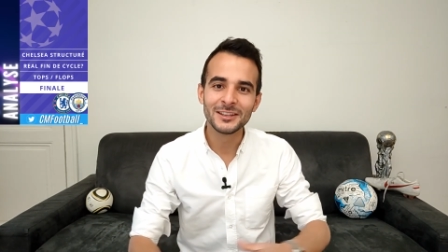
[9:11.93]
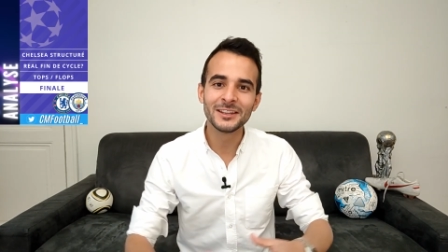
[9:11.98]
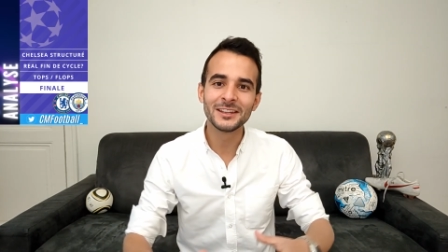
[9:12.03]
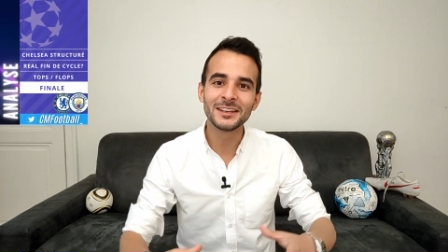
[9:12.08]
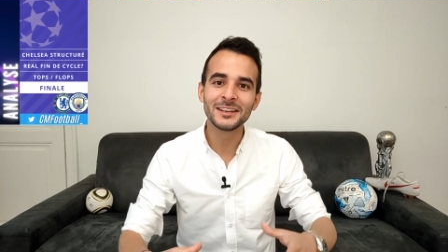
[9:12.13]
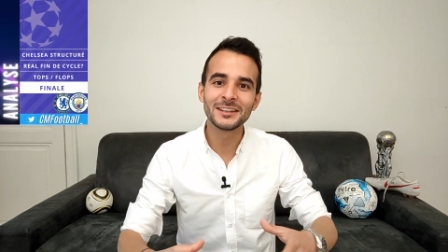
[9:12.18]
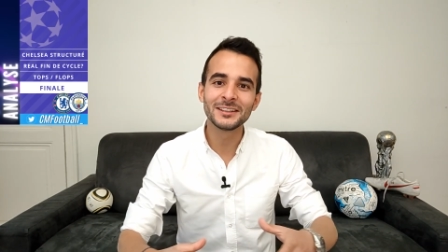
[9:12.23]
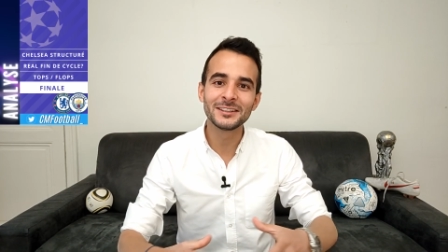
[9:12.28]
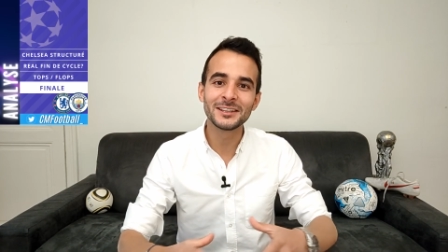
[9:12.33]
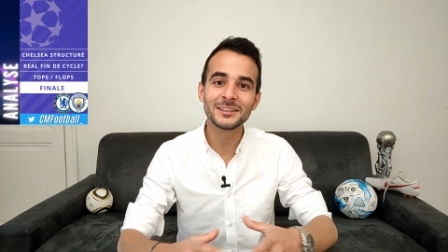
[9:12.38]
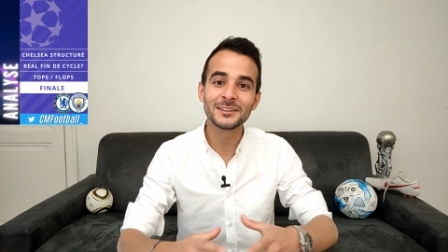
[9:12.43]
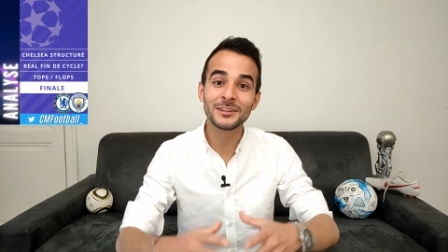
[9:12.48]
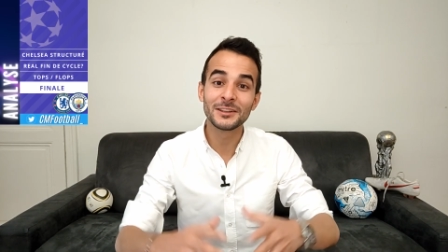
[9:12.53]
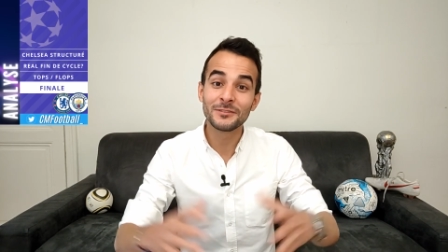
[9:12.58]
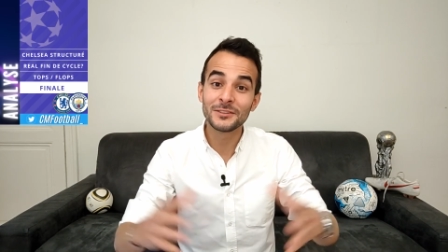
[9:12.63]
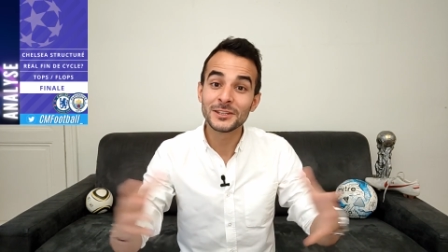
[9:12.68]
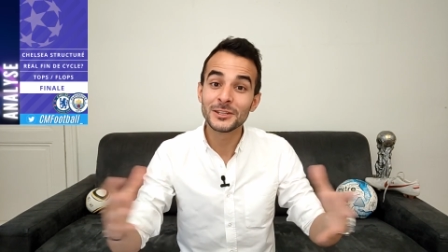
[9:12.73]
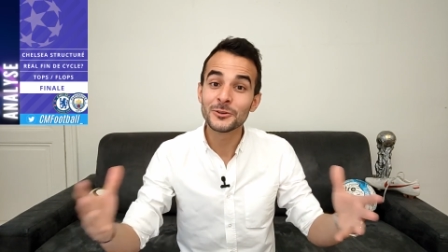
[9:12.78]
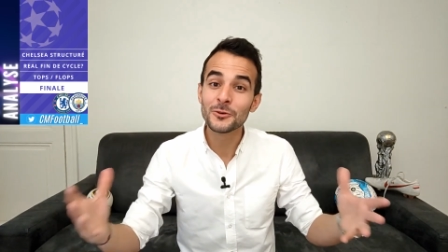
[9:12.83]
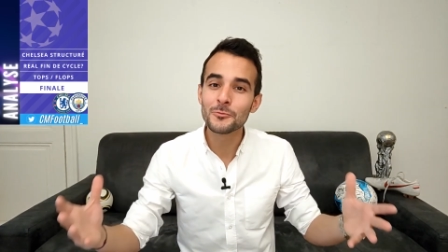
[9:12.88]
des,
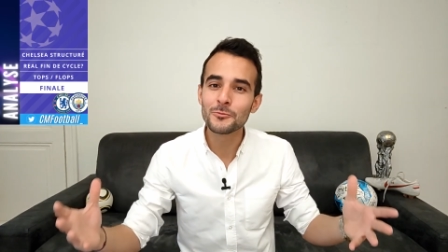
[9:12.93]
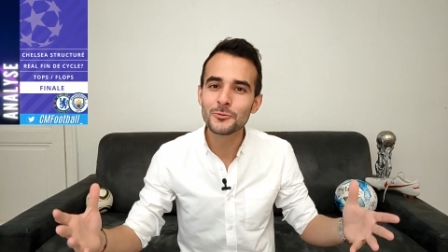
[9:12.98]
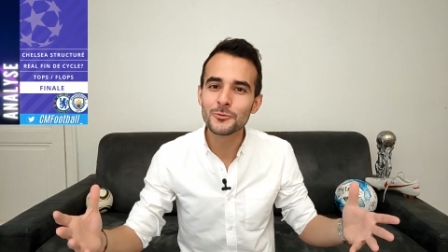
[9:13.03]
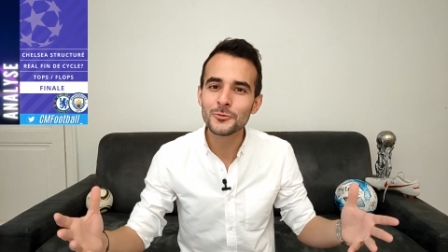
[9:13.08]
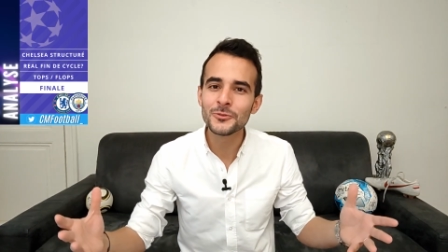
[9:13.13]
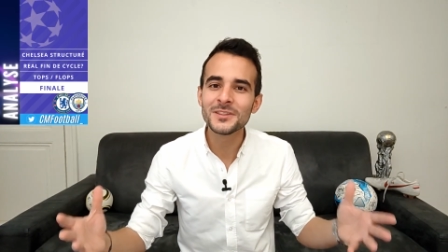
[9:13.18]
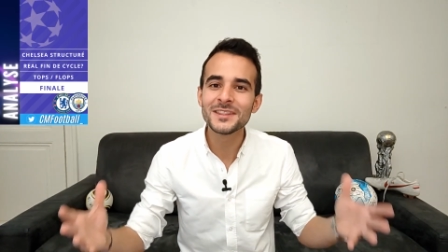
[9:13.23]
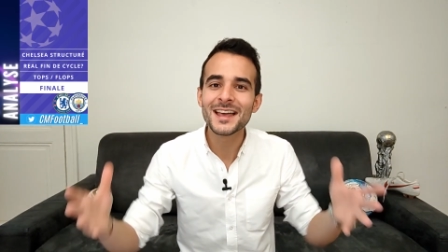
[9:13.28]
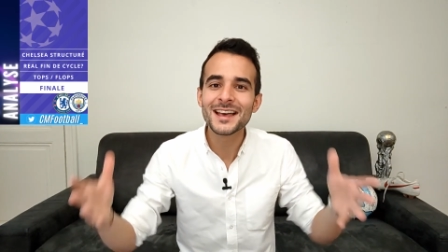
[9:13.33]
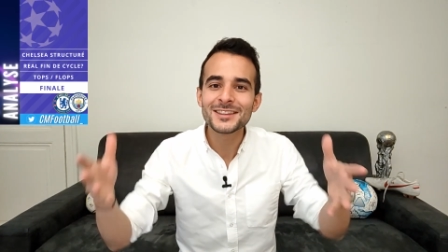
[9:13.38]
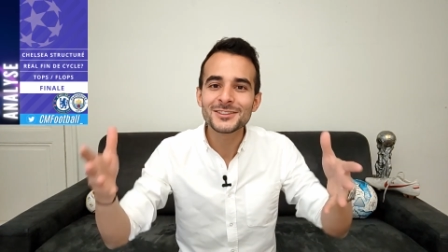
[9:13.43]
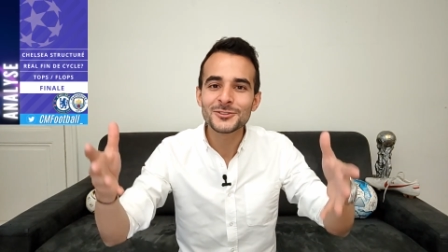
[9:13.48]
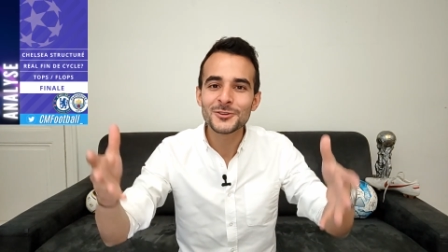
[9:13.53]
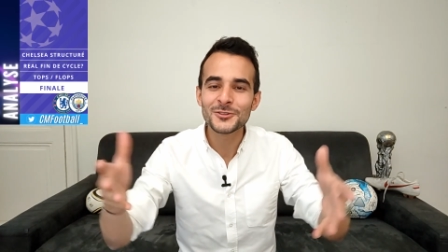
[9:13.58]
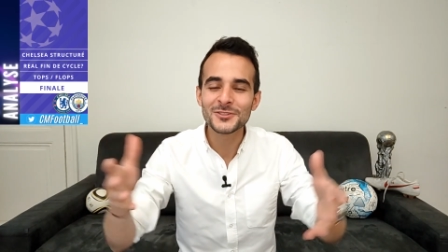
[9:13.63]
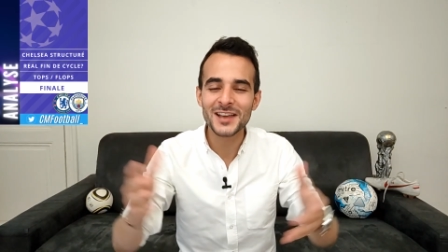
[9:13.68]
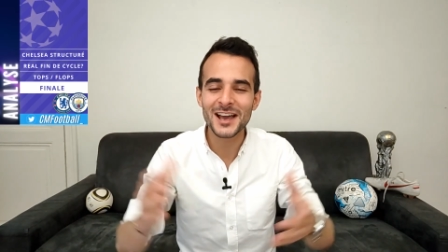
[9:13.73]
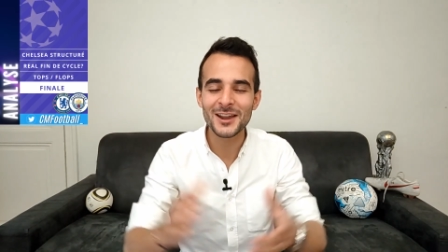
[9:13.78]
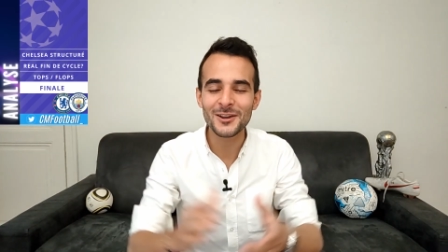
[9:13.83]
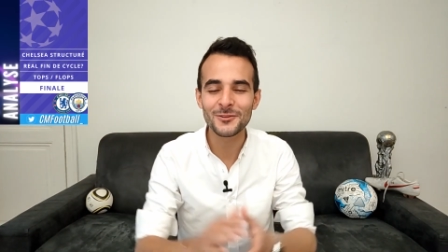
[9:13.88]
des vidéos plus
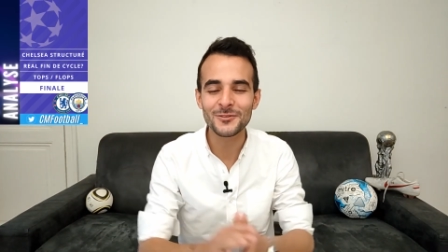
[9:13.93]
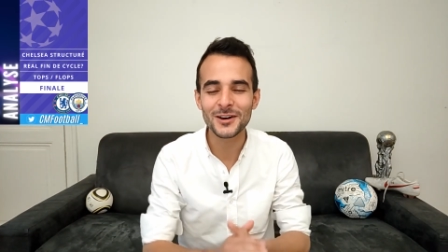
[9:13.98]
nationales.